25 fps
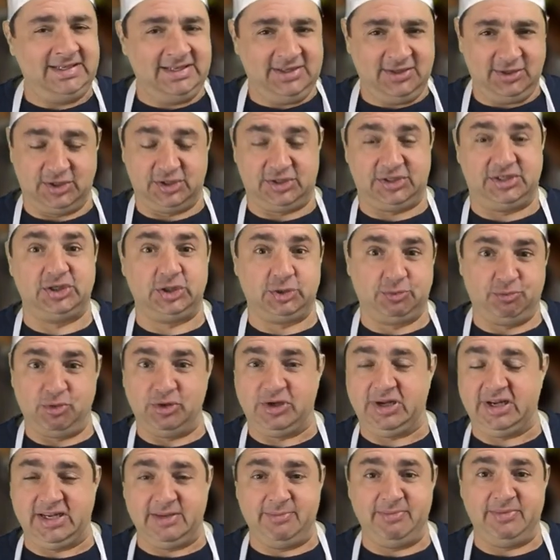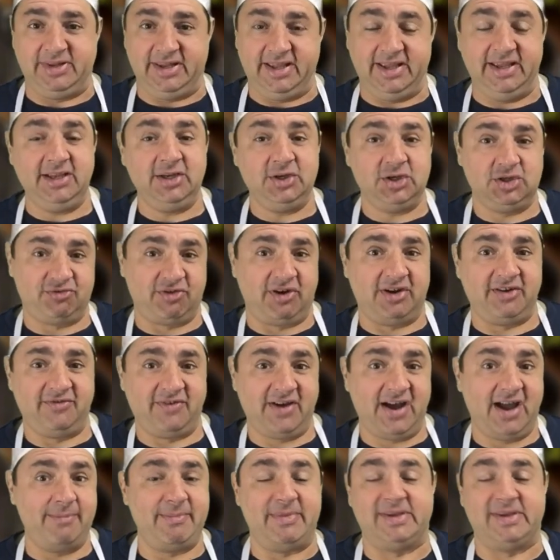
que si je peux l'éliminer, je vais le faire,